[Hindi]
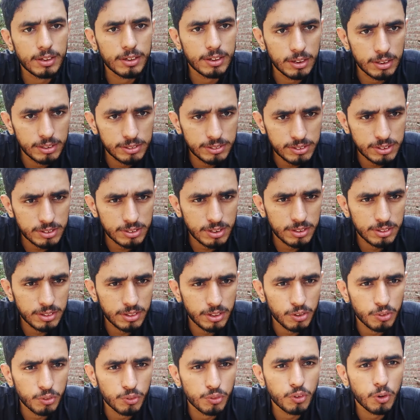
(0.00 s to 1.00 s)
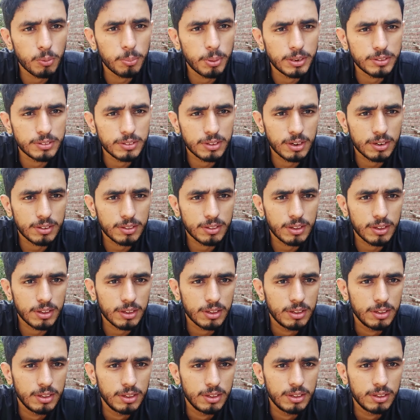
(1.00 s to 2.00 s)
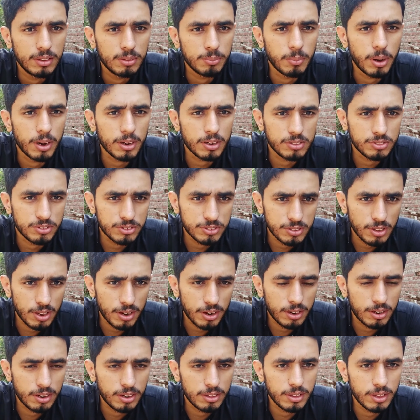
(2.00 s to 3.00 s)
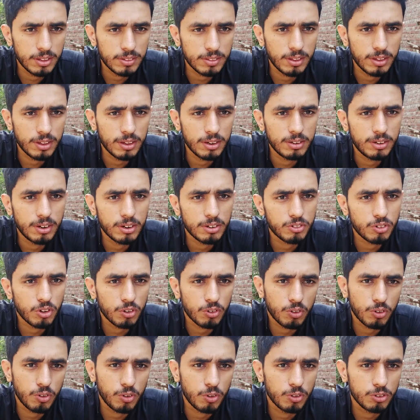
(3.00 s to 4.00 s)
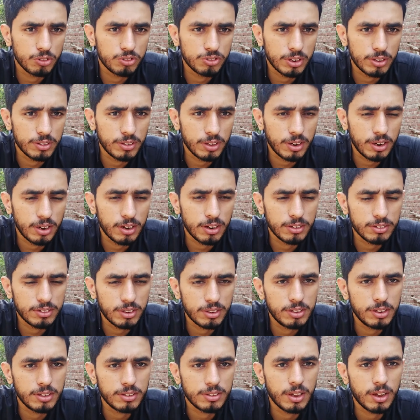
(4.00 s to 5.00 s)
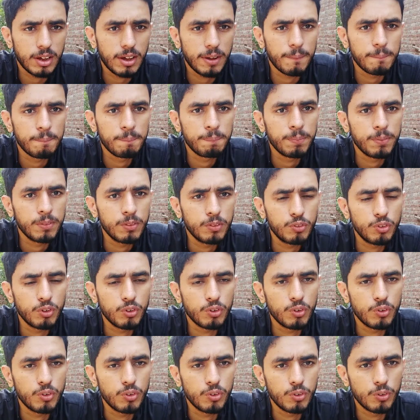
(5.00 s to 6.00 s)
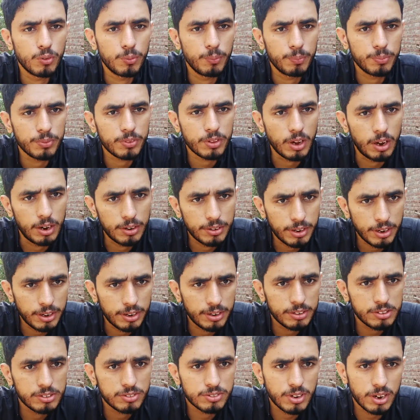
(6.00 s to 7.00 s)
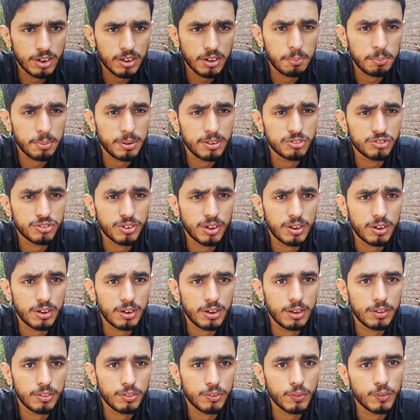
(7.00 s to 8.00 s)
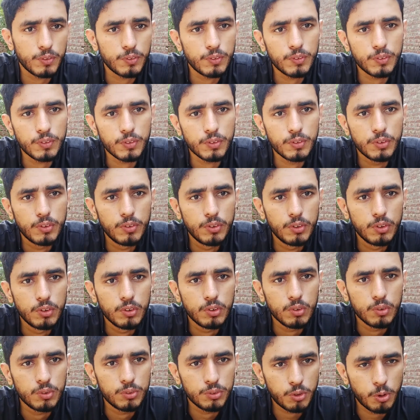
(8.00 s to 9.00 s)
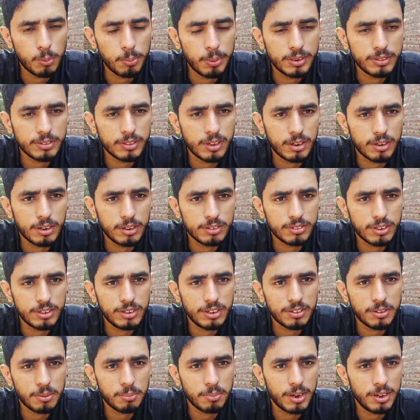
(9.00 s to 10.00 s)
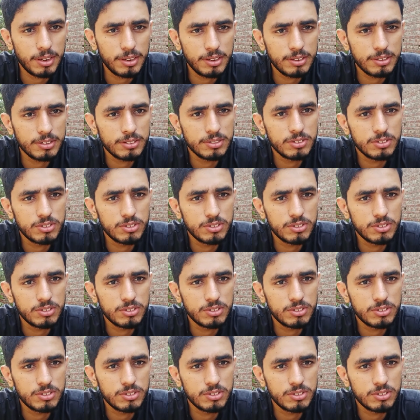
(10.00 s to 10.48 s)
गलत चीज़ें थी उनको बंद करते बाकी चीज़ें रहने देते टिकटॉक को चलते रहना चाहिए था जो कंटेंट इस तरह का पेश कर रहे हैं तो उनको बंद करना चाहिए था भाई